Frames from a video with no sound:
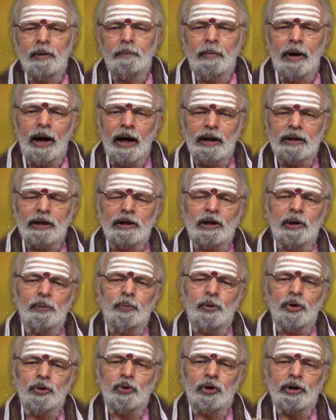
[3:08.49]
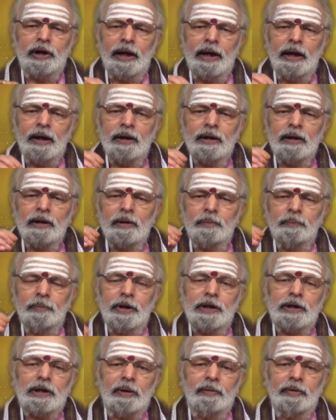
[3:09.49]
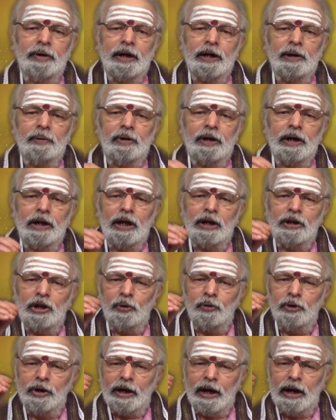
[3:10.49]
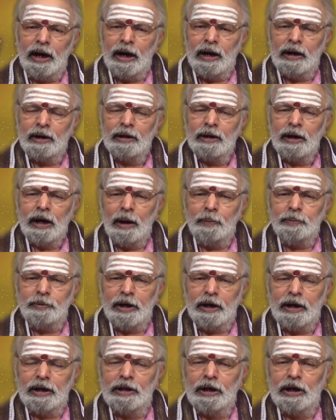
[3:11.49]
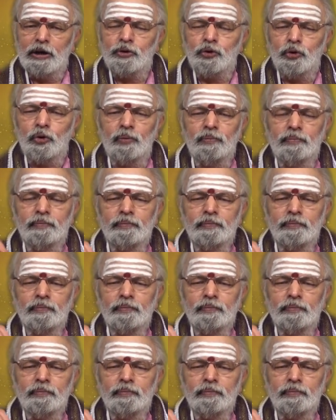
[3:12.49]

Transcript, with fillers: మహాతీర్థం పొడితోటి మీ ఇష్టమైనటువంటి ఏ దేవుడికైనా అభిషేకం చేయొచ్చు